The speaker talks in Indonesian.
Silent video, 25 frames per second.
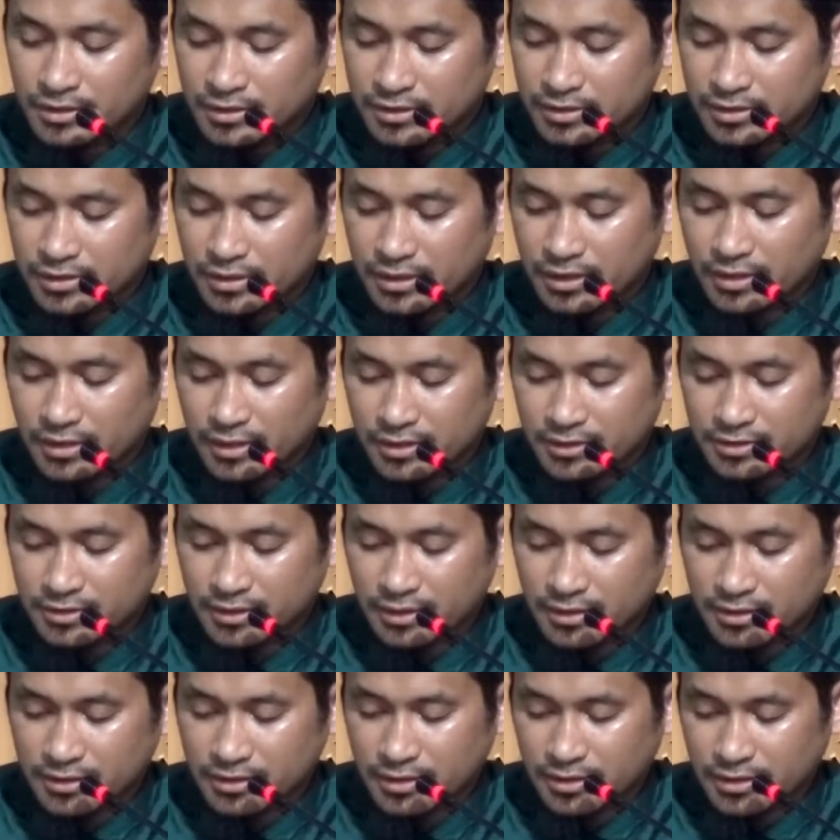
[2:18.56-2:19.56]
Sekarang
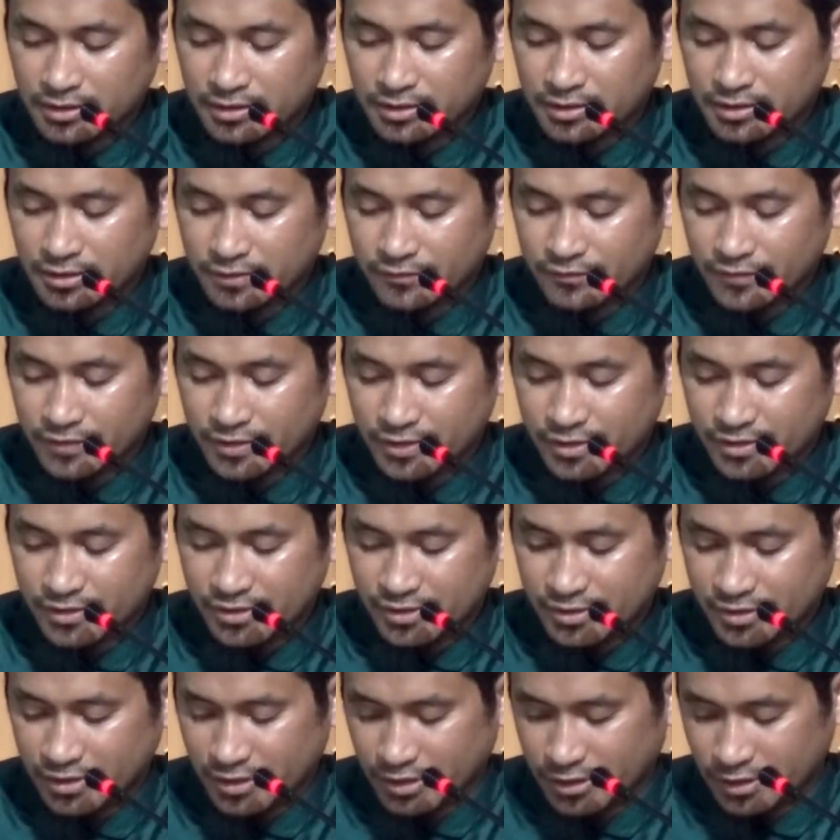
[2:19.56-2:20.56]
catat definisi
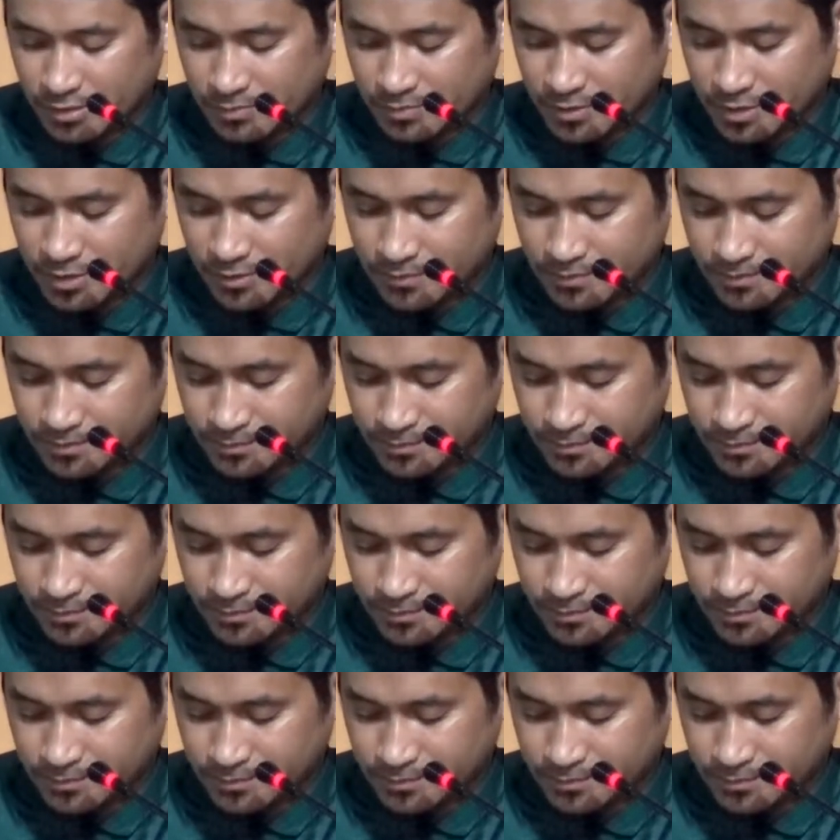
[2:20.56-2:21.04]
sahabat.